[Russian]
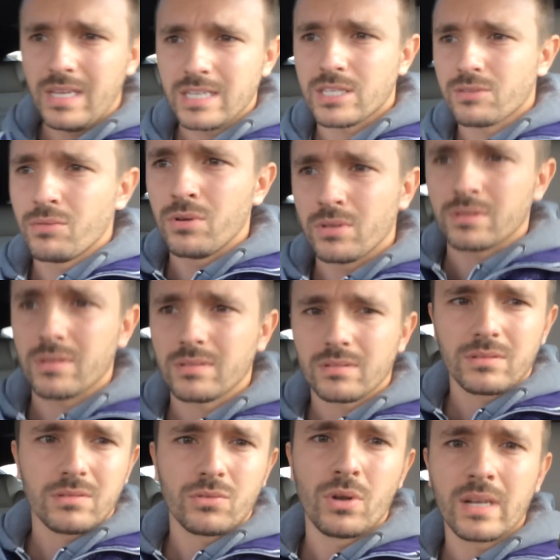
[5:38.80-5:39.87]
действует
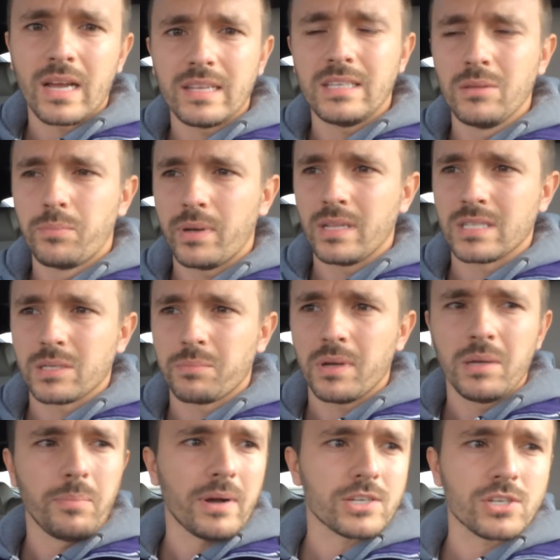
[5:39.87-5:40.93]
только один принцип
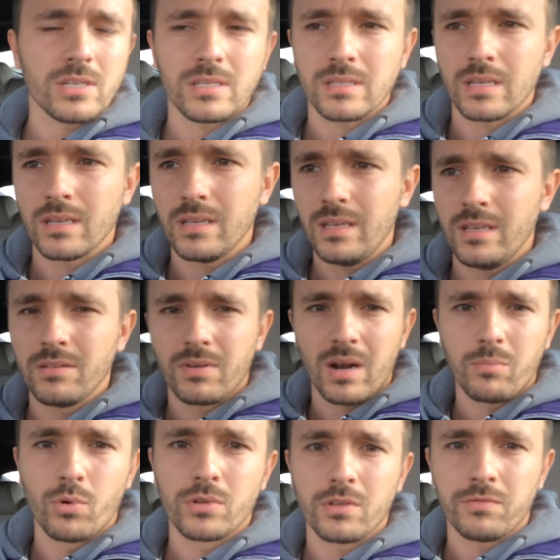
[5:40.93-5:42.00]
и по жизни, и в
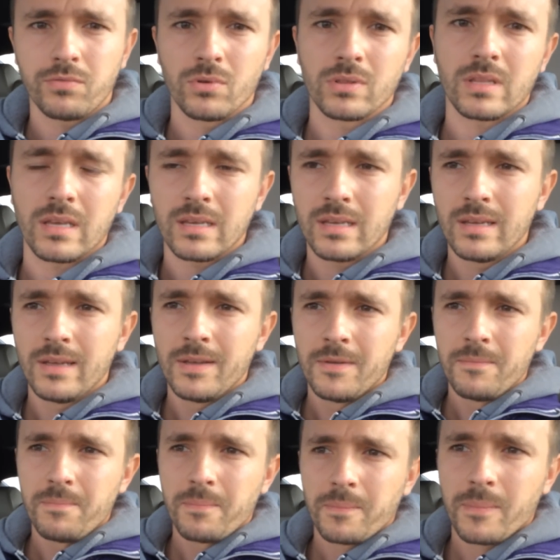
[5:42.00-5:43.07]
работе фонда.
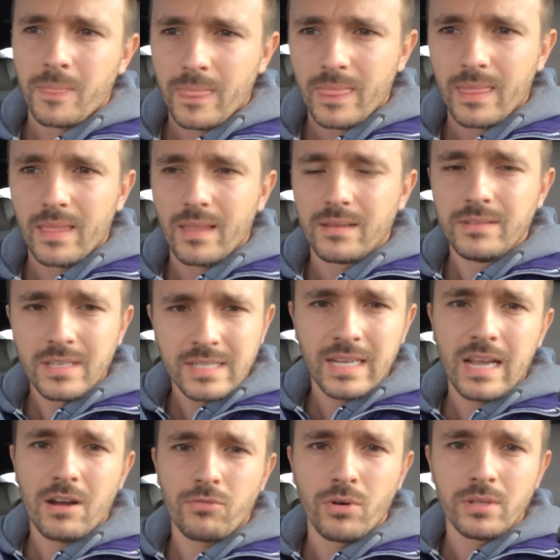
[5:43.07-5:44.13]
Ни за
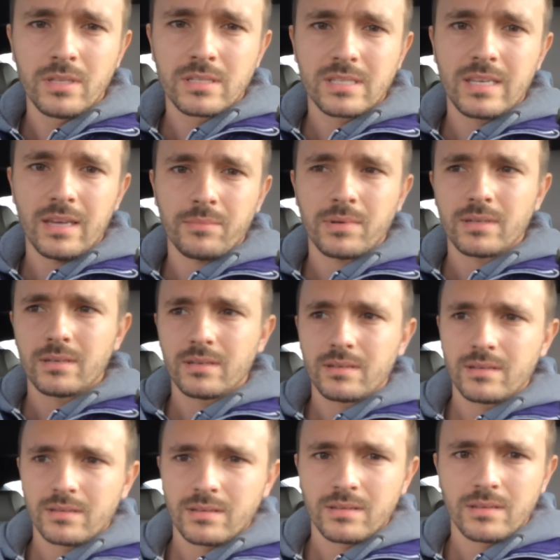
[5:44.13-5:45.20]
кого и ни с кем
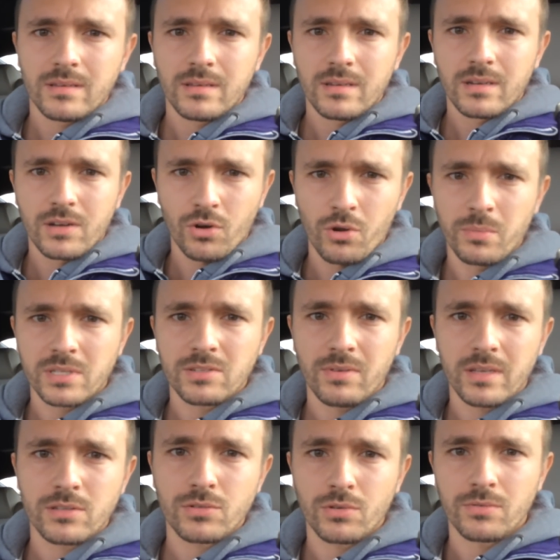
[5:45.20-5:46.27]
кроме
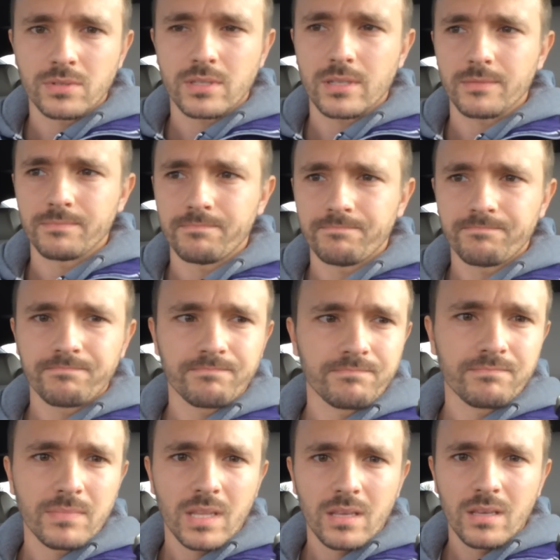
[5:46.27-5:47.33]
своей совести.
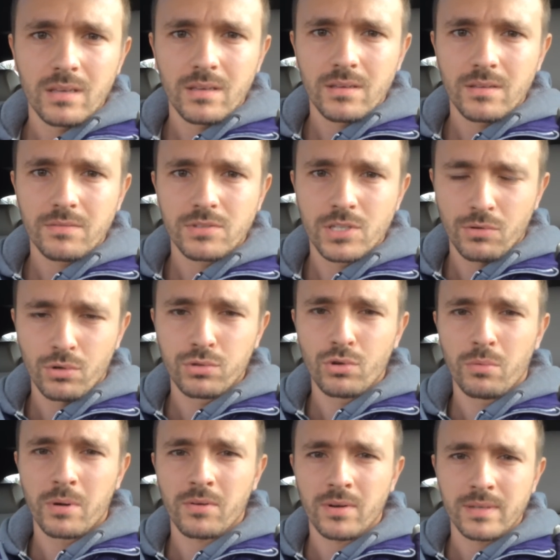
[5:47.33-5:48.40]
Всего
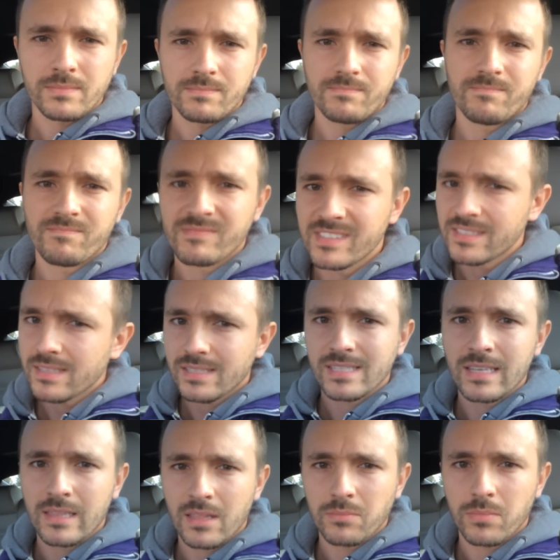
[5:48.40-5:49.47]
доброго
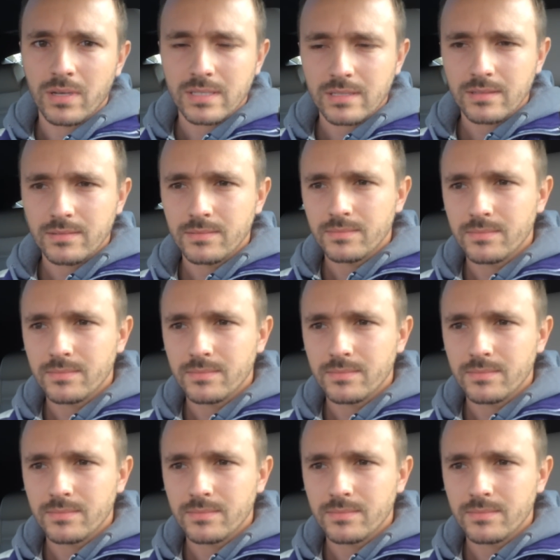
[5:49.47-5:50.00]
за Донбасс.